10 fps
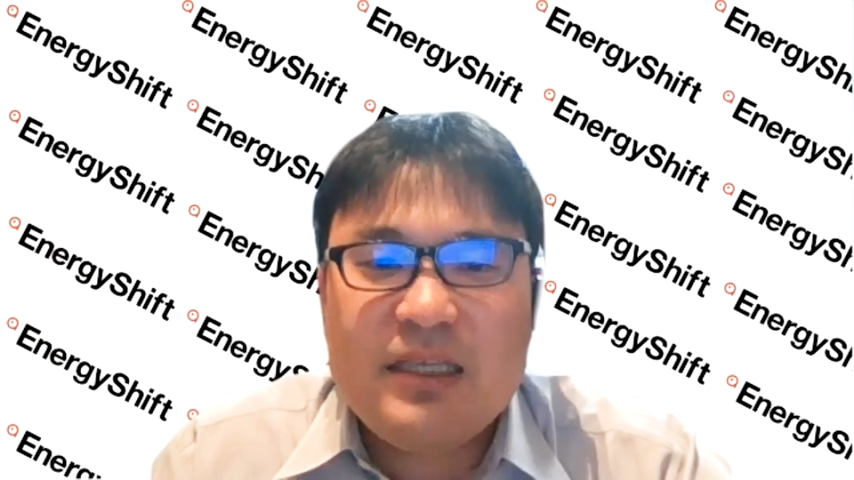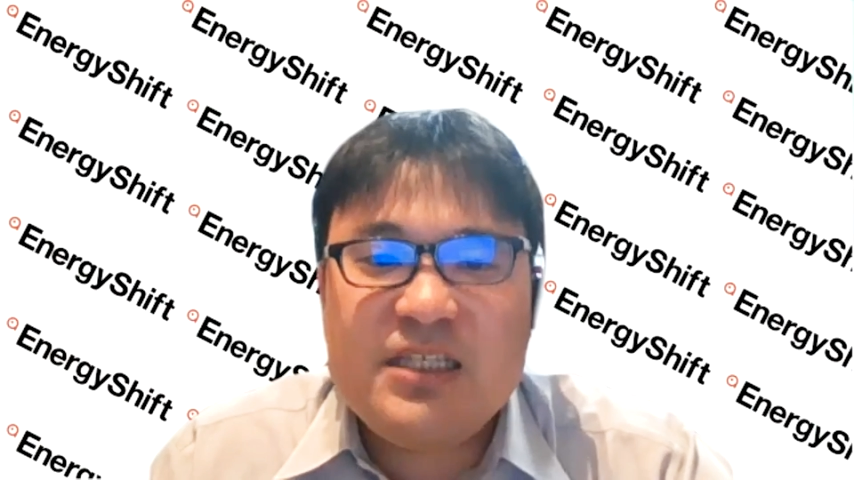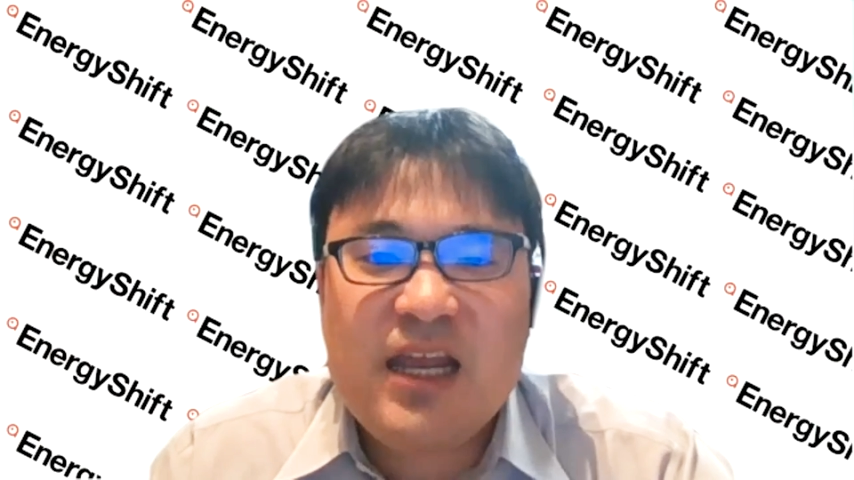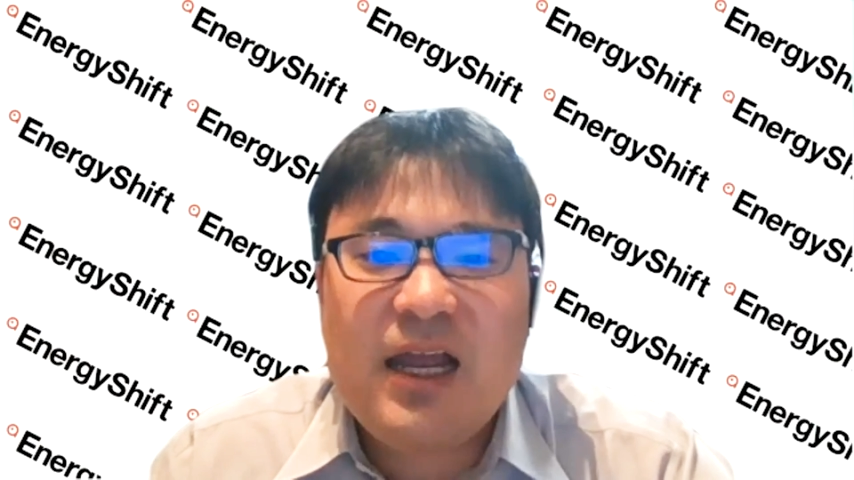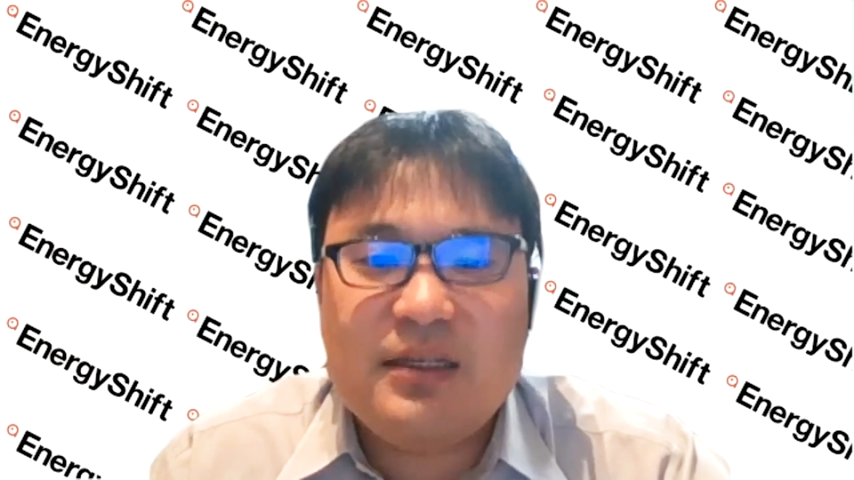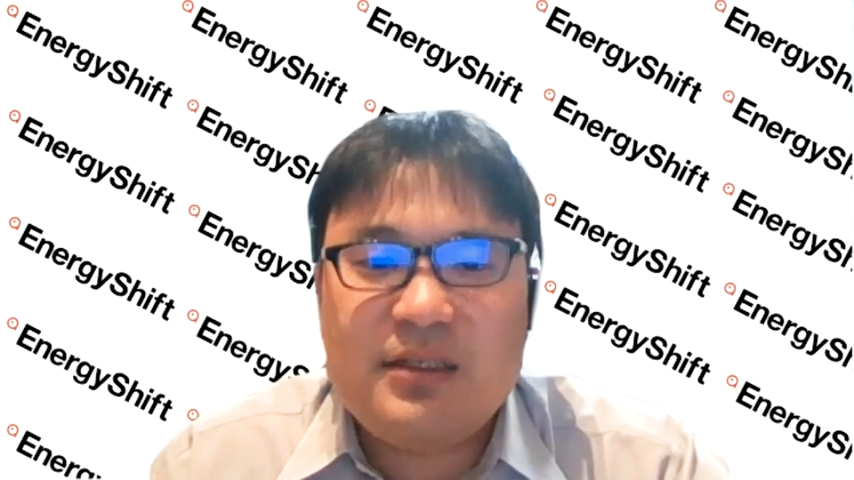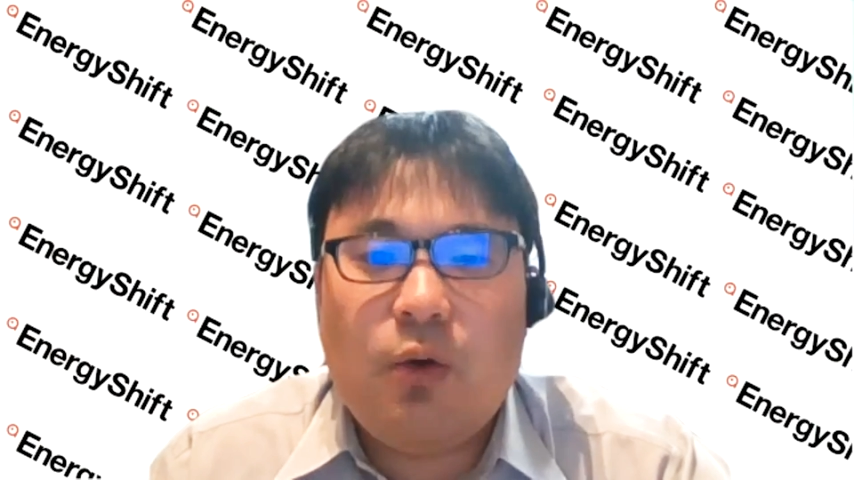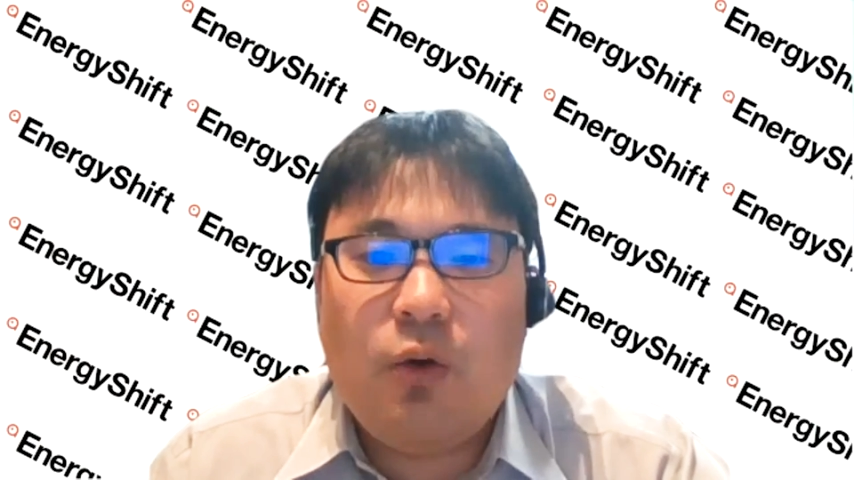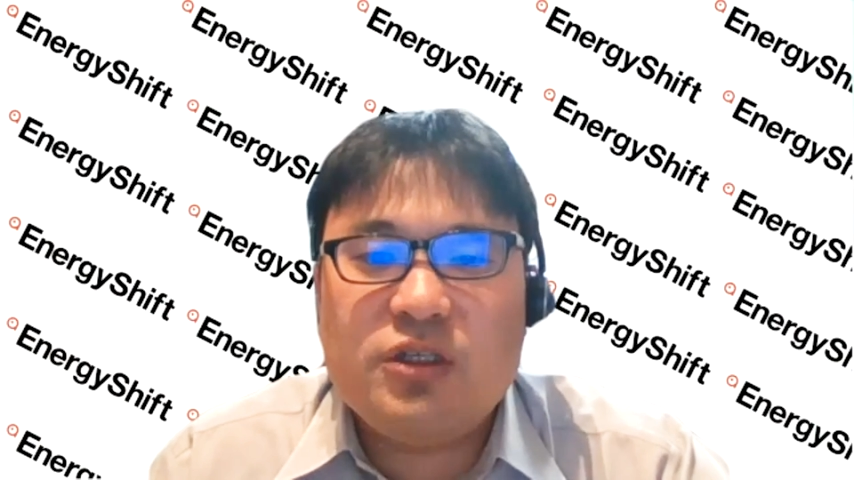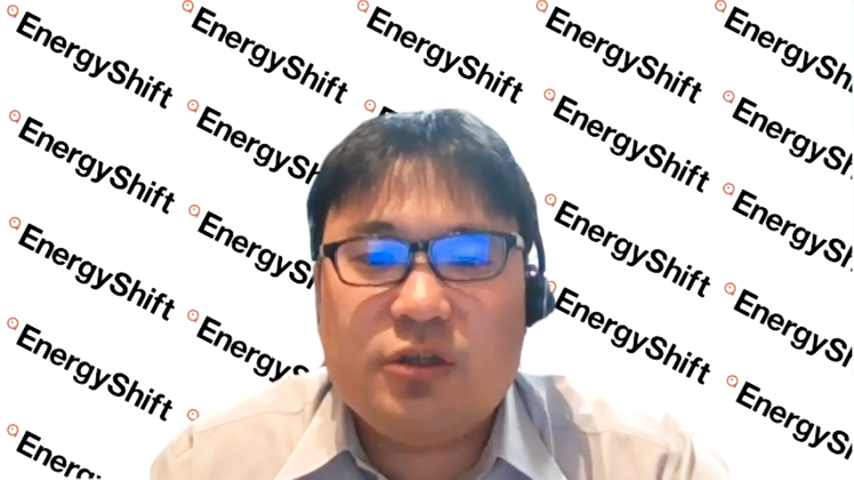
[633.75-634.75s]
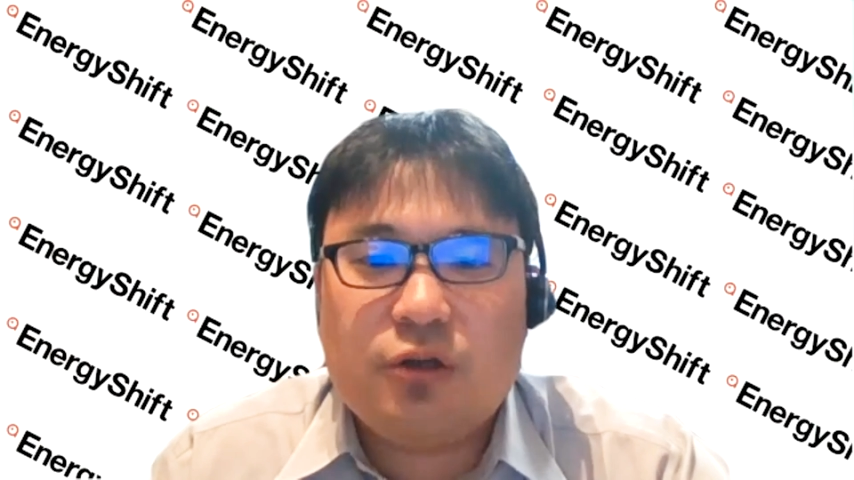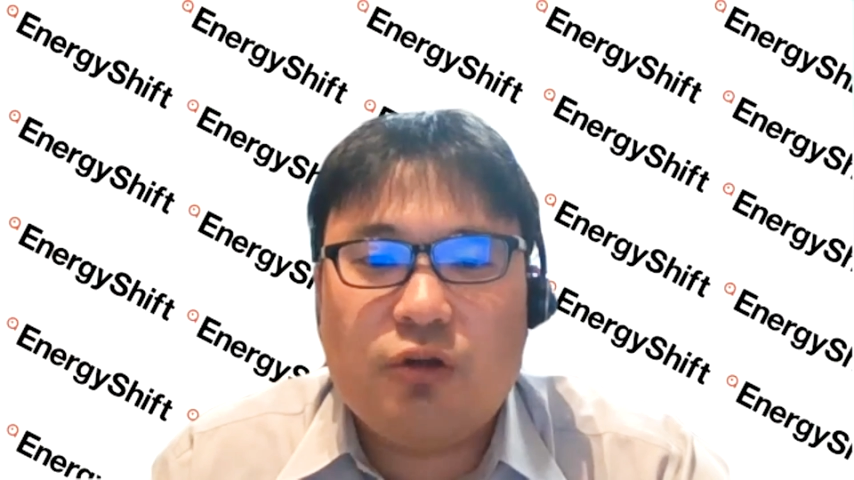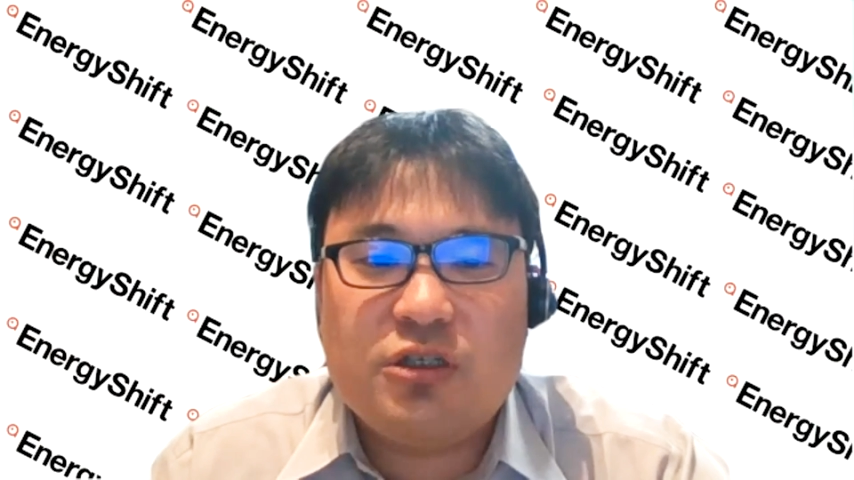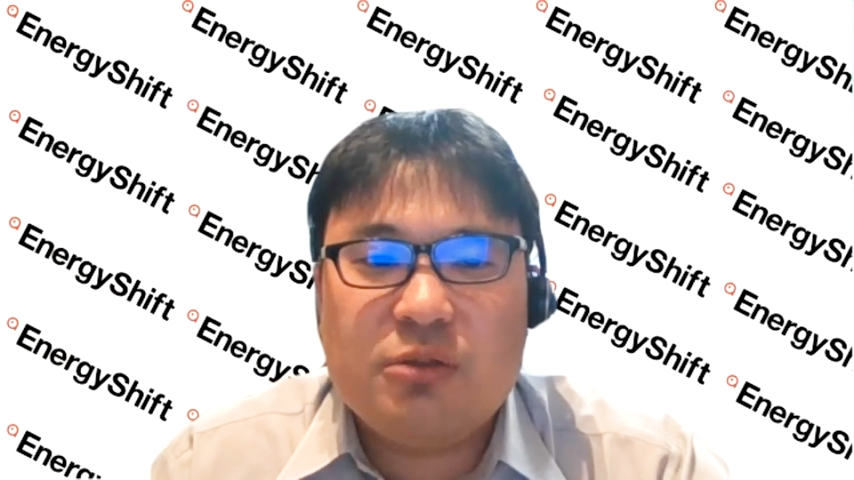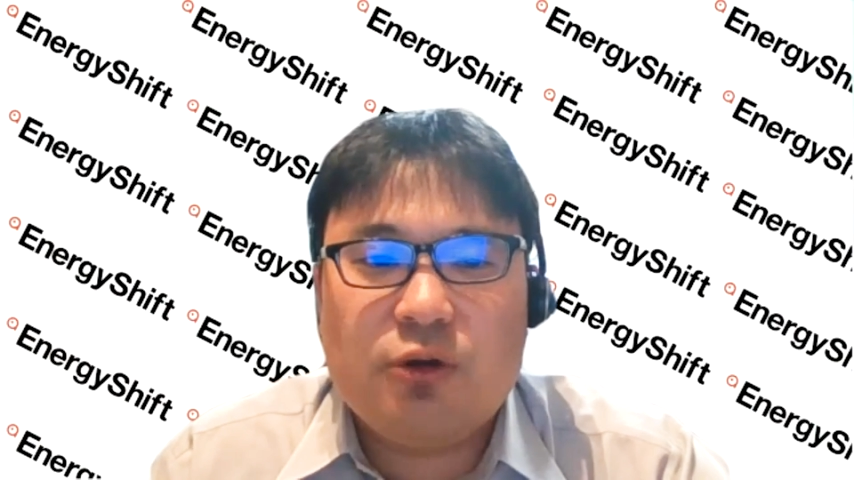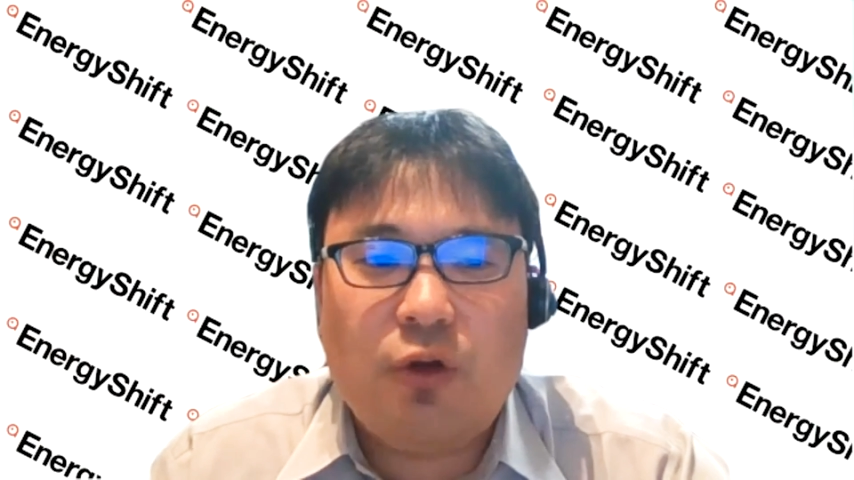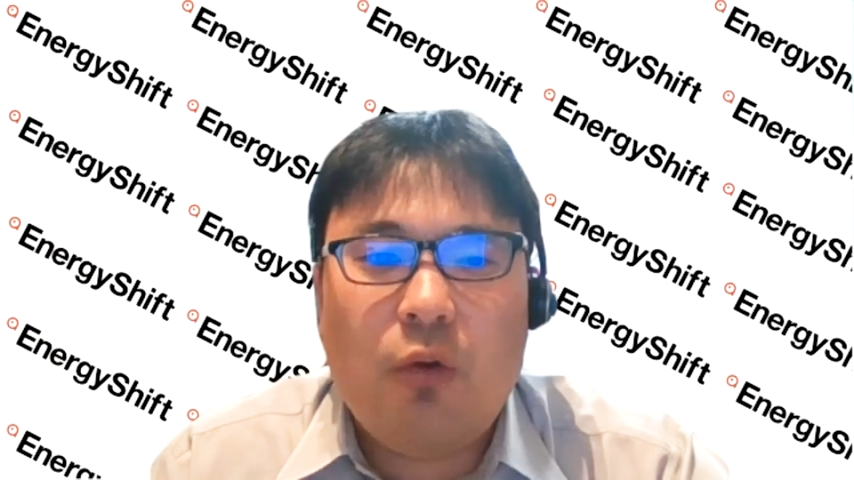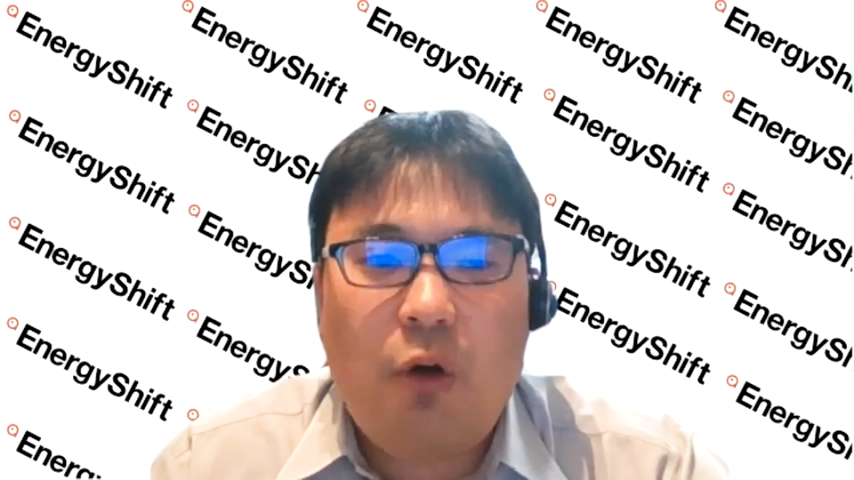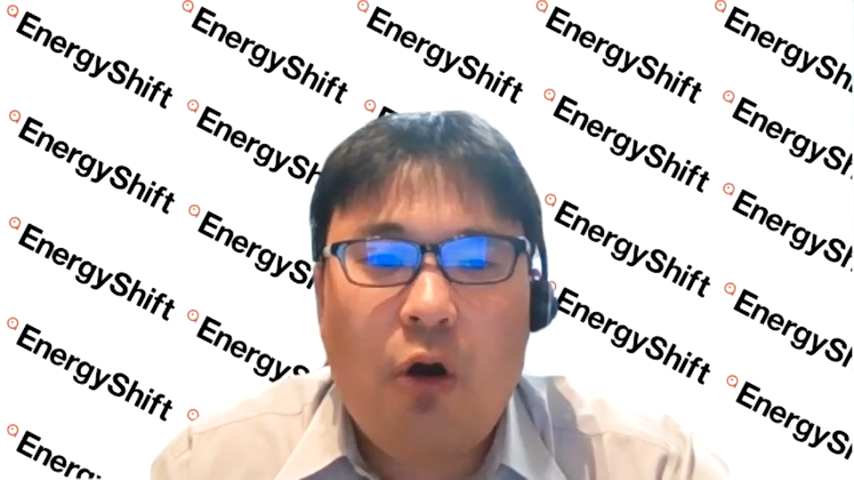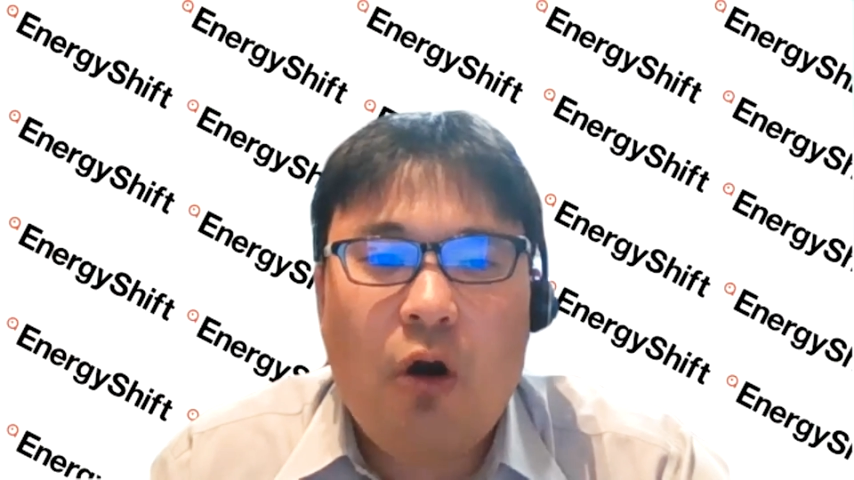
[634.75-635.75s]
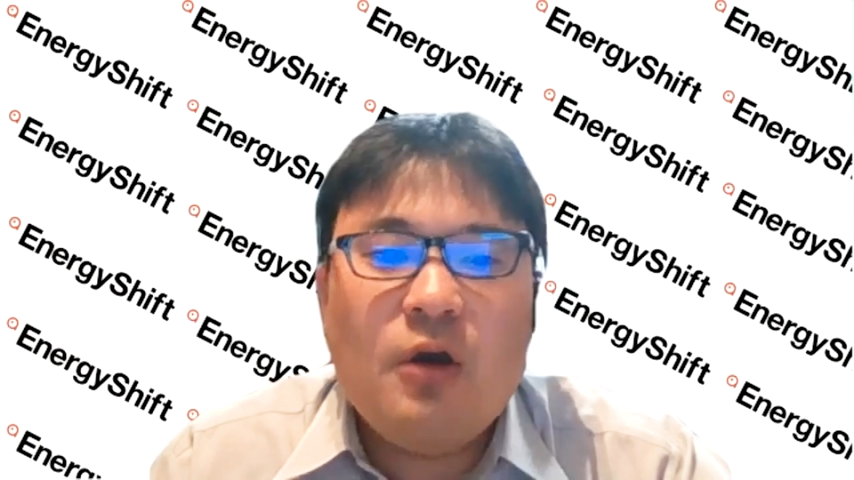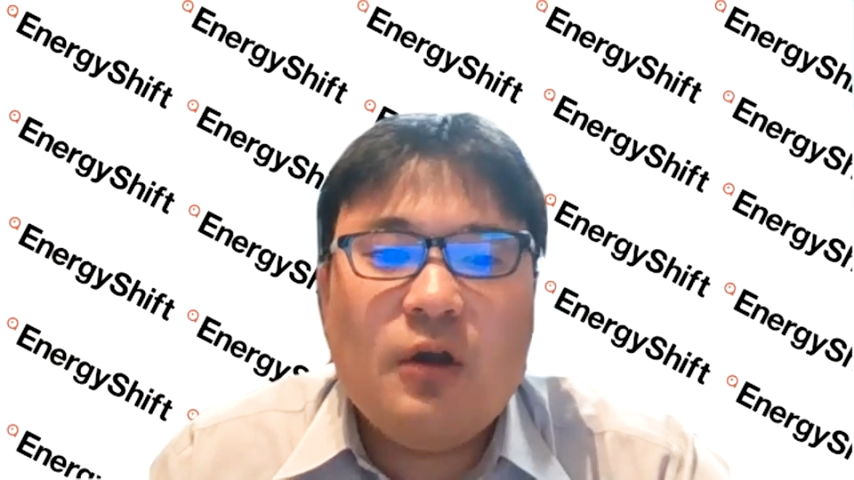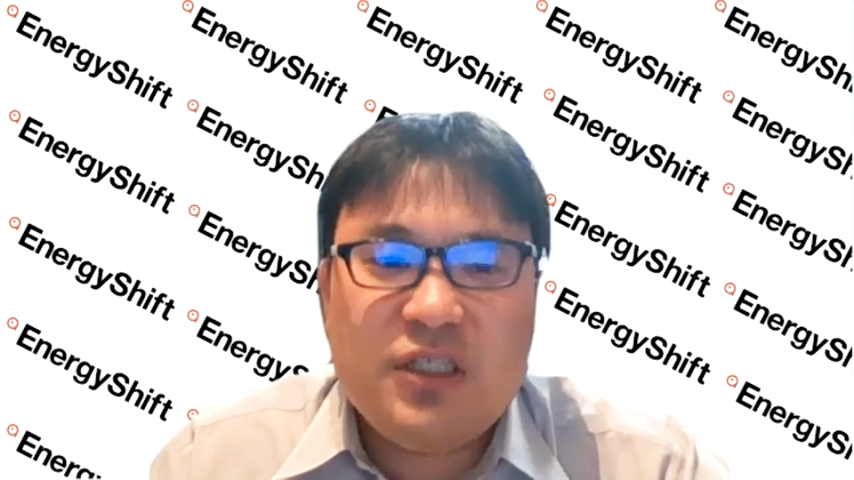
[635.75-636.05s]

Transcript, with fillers: 1年間ですね、放出するトリチウムの量を、